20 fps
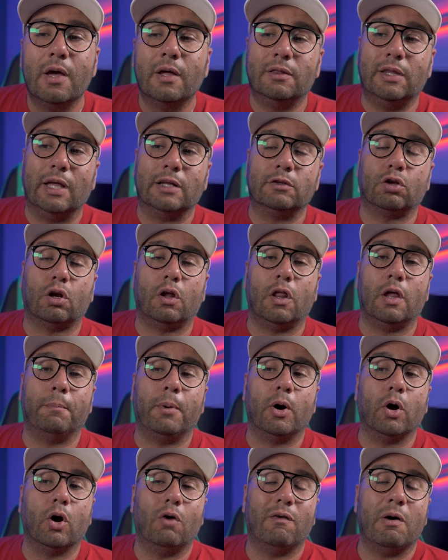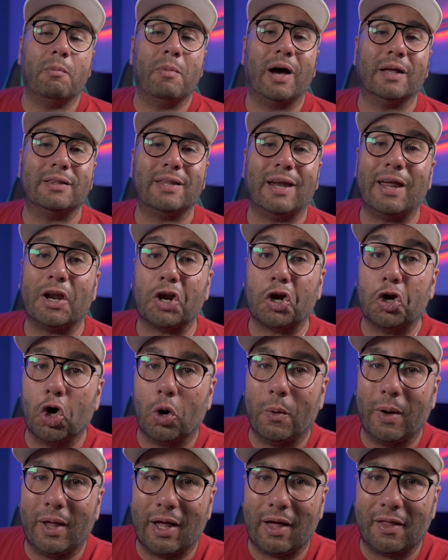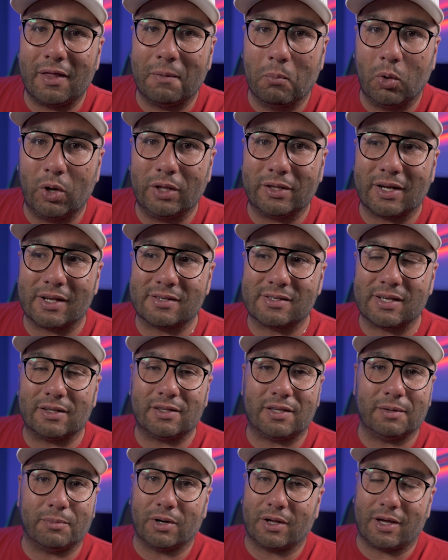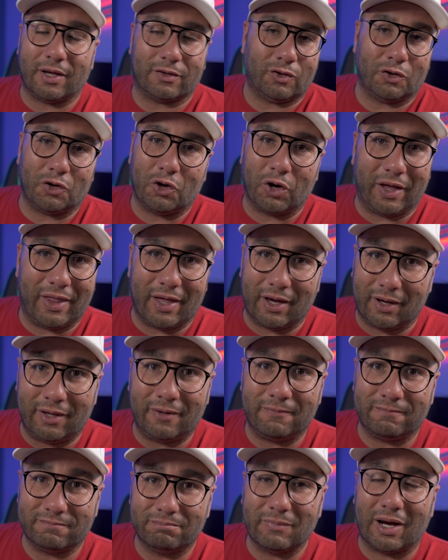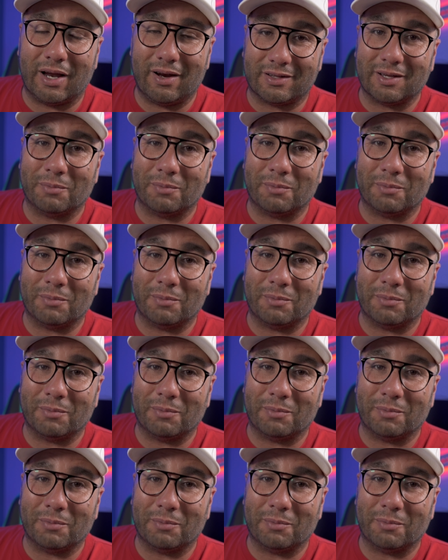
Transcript: Dentro de poco vamos a traer novedades muy interesantes porque esto no queda aquí, ¿vale?